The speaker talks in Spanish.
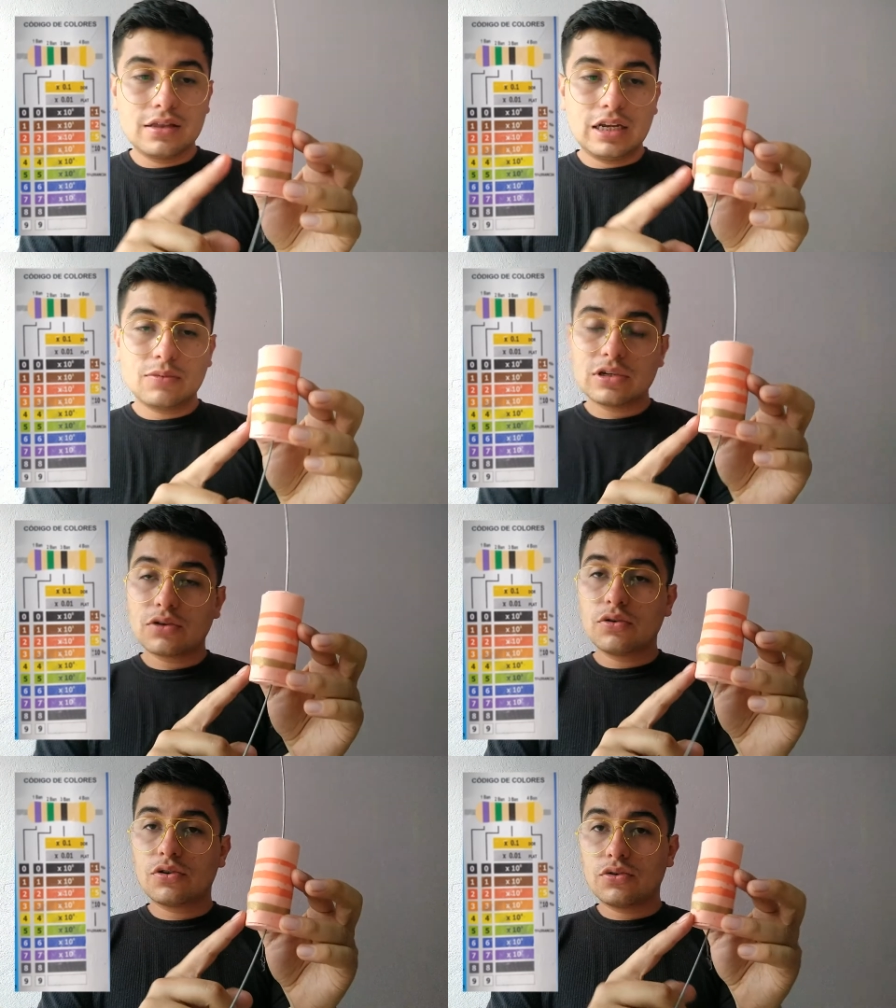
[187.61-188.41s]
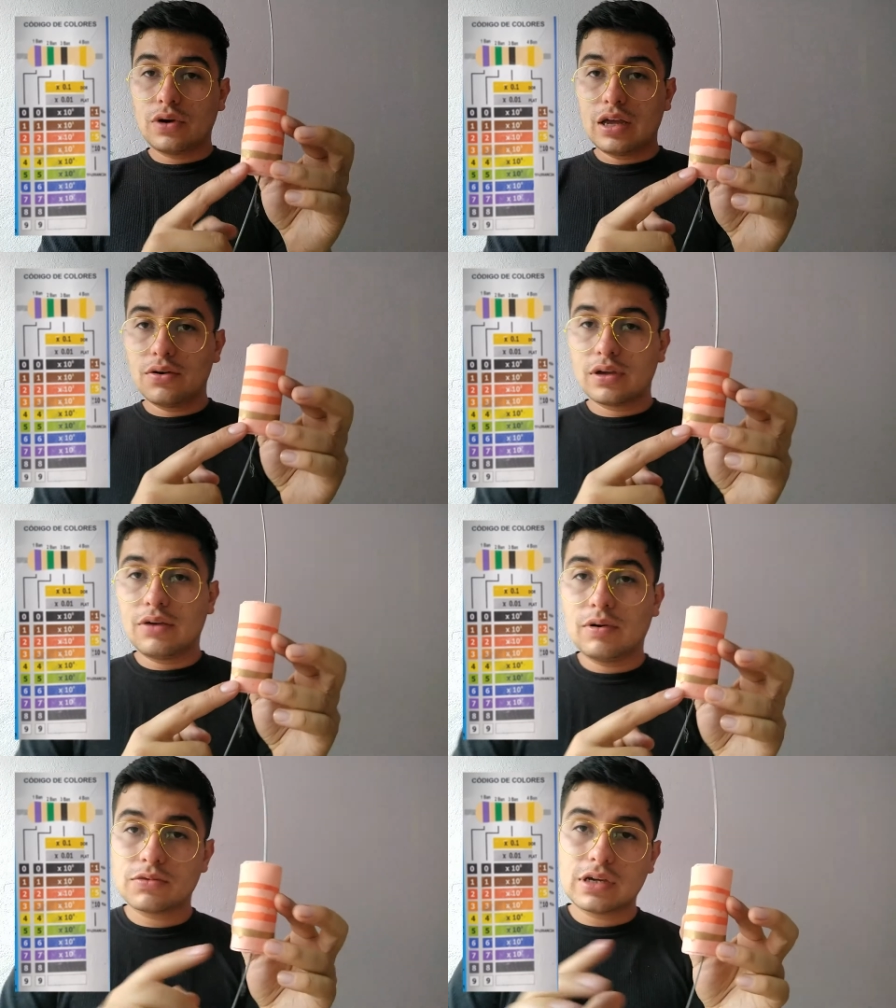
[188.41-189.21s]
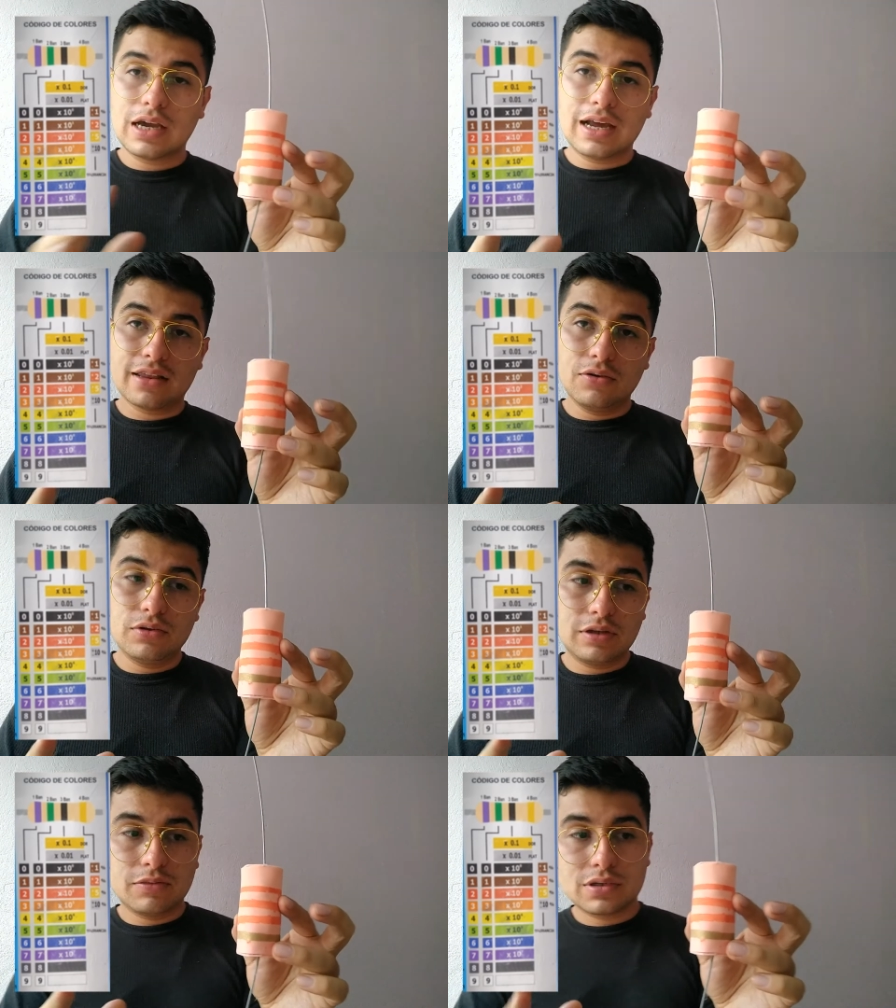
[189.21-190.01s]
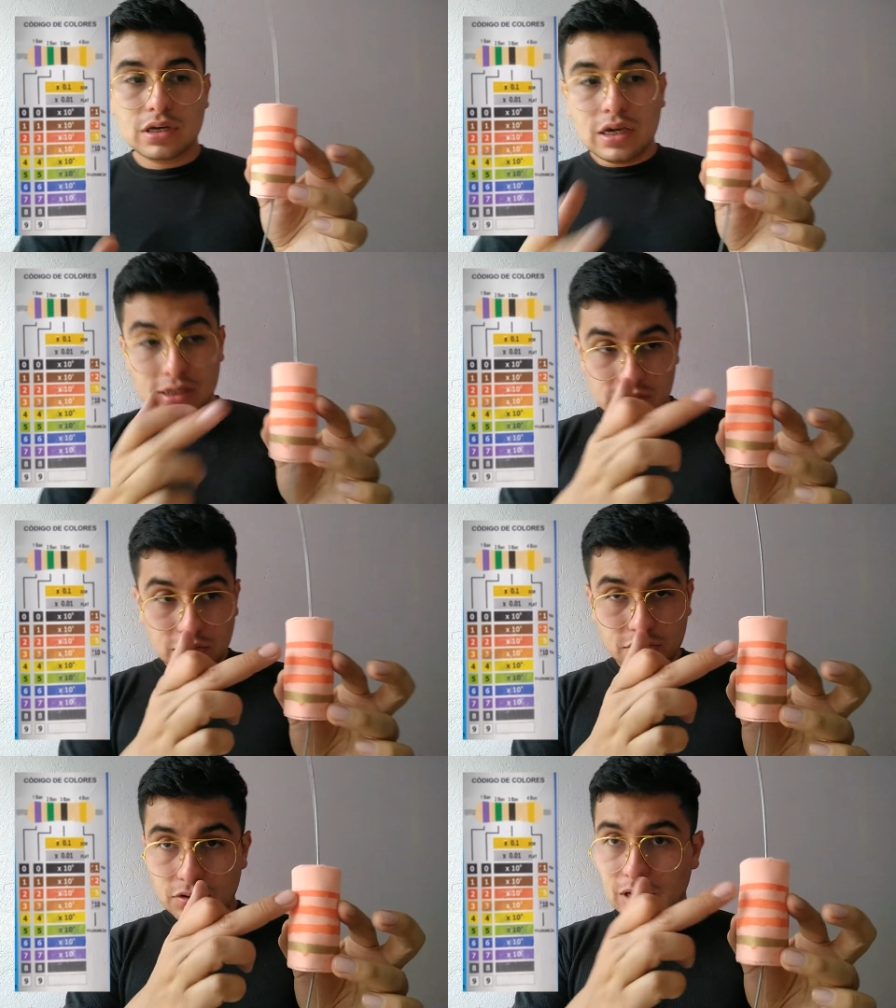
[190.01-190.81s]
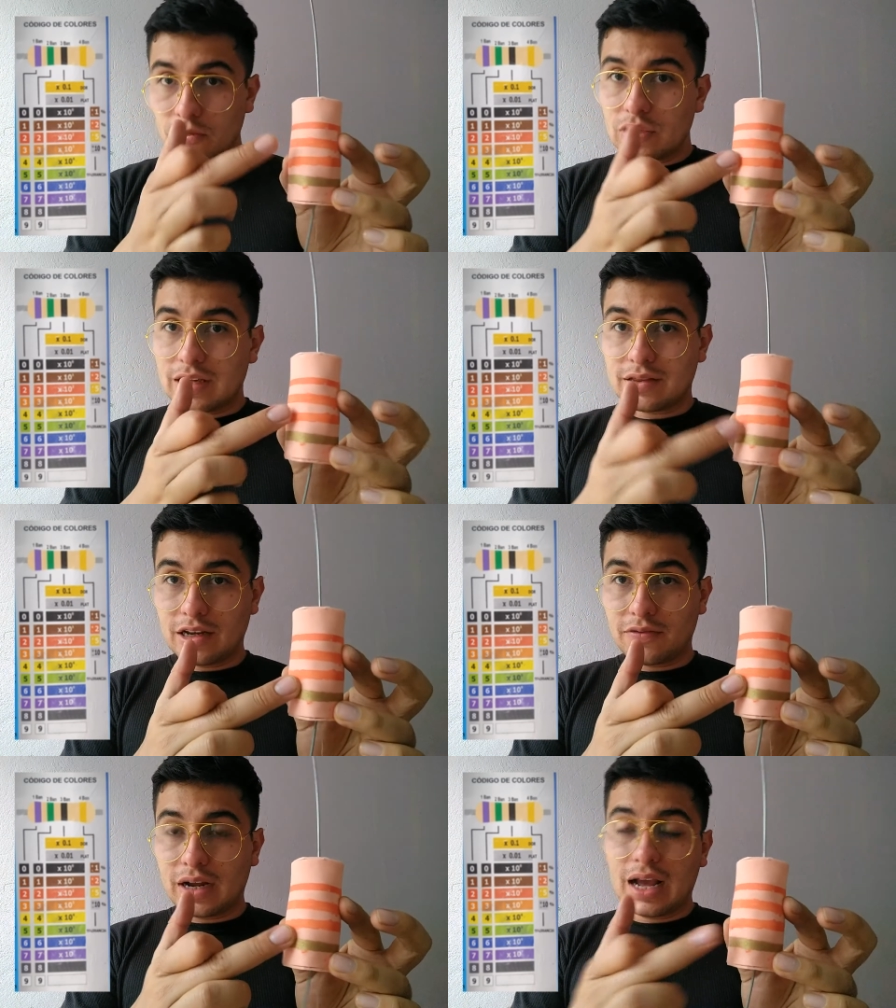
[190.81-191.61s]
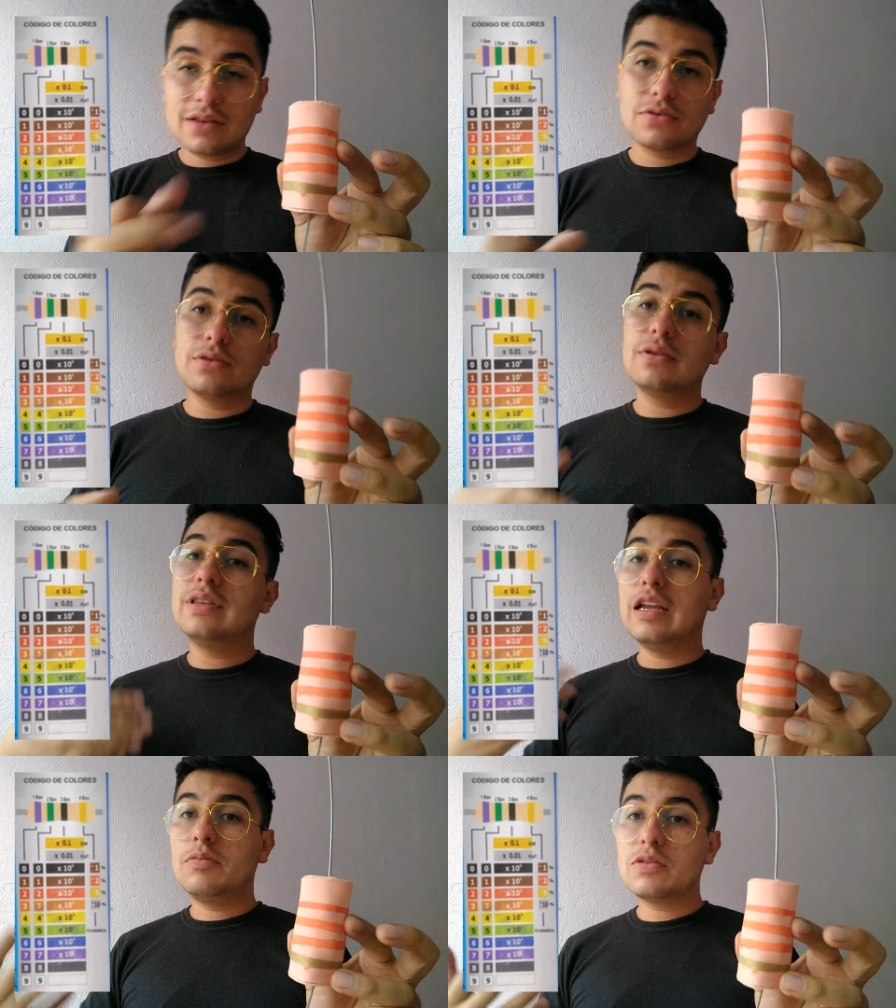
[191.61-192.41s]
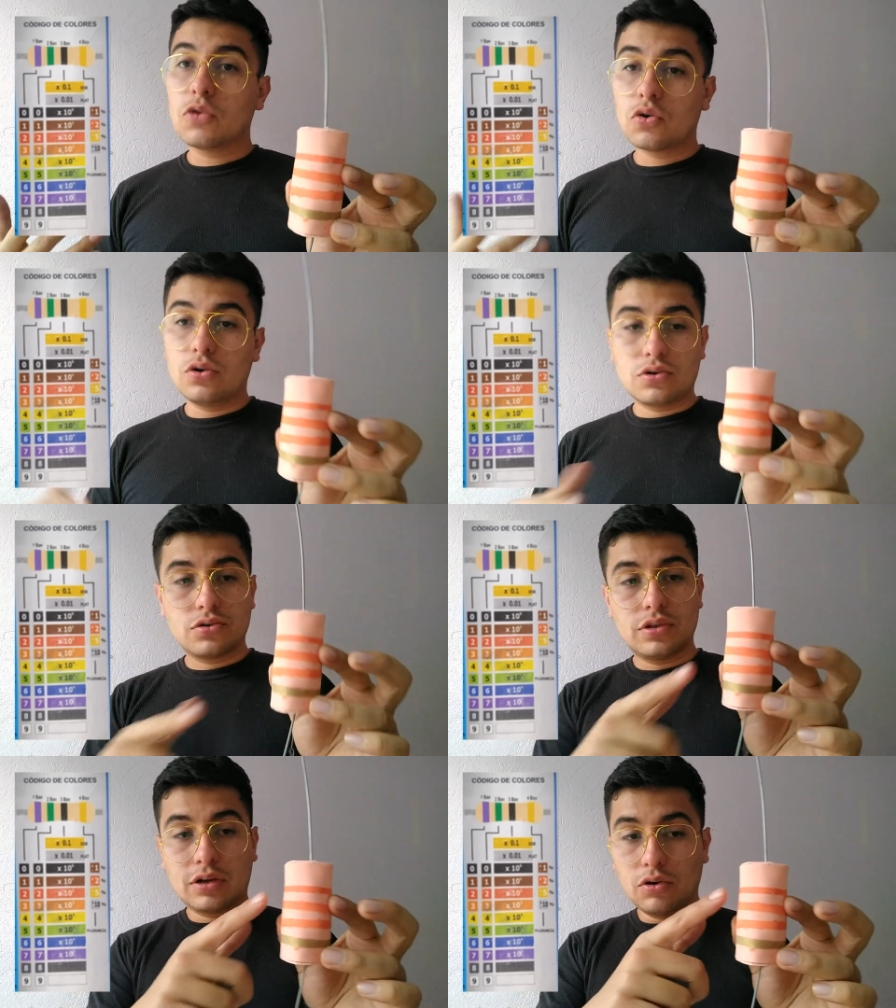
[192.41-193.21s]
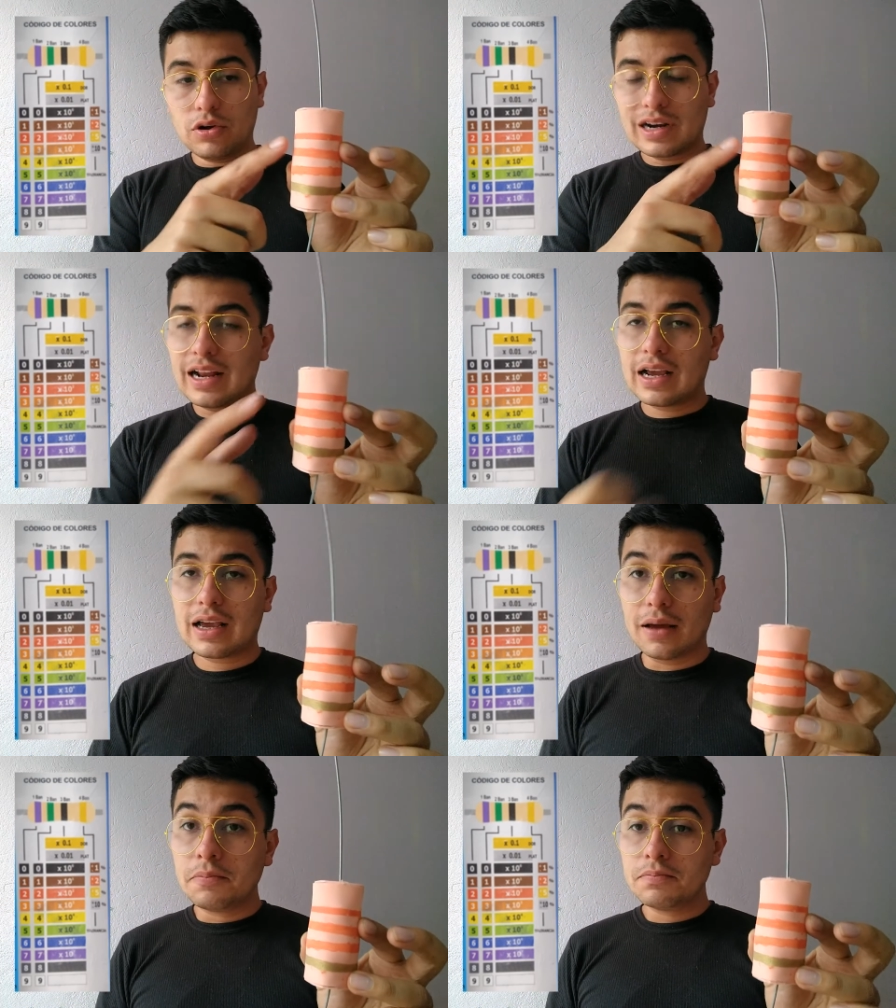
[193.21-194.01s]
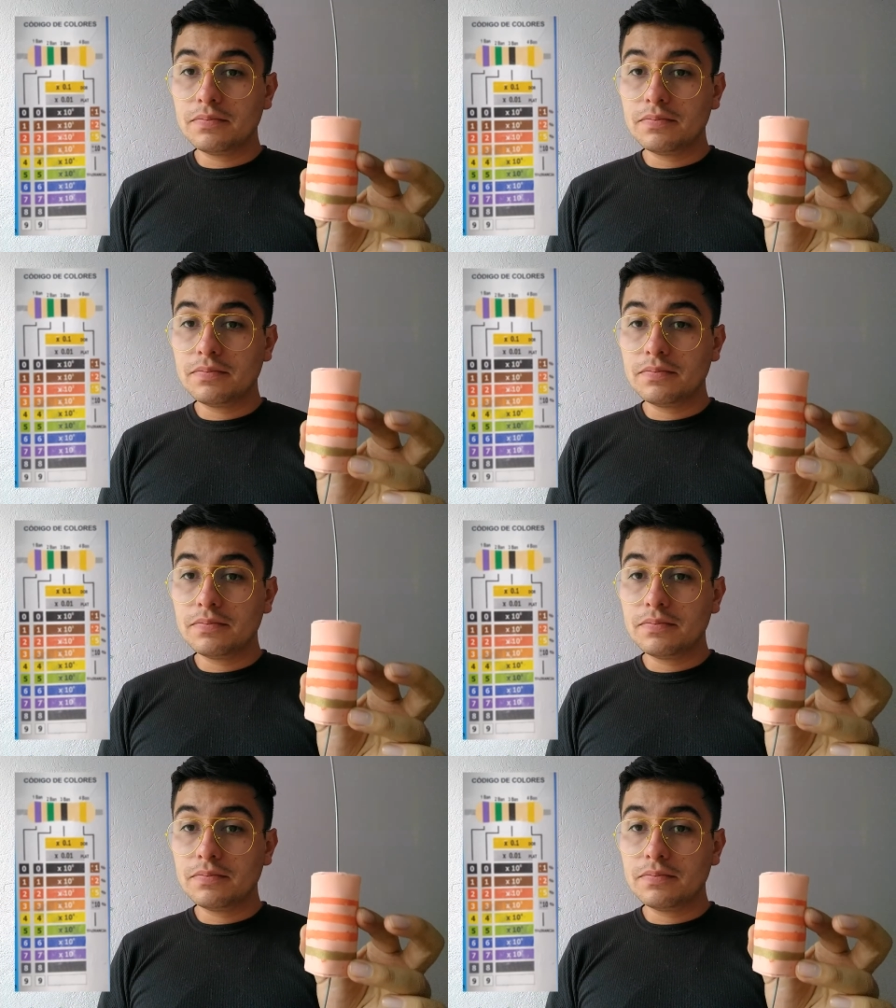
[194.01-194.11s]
tenemos el color dorado que vamos a dejar de últimos si no notamos las tres franjas son del mismo color son de color naranja